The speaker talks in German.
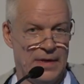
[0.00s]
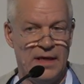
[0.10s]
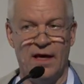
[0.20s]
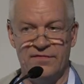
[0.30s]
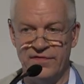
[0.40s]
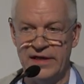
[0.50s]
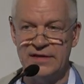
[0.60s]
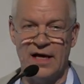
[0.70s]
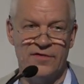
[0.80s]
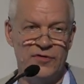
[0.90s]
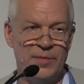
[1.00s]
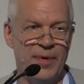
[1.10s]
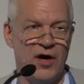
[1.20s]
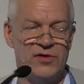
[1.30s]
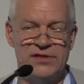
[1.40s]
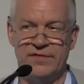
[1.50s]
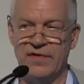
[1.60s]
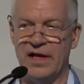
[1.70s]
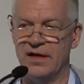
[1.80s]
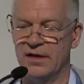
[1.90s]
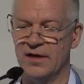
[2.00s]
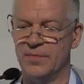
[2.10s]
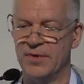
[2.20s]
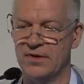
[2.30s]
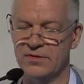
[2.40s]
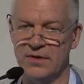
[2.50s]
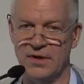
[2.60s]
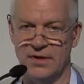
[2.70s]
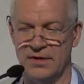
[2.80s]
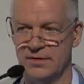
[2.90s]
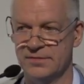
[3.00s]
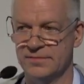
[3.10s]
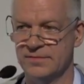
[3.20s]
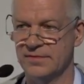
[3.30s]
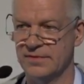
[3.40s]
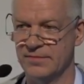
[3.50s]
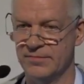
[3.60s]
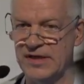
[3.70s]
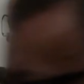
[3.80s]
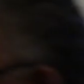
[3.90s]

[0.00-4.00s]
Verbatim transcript: Ja, vielen Dank für die Pause, weil äh, ich bin, äh, mir ist es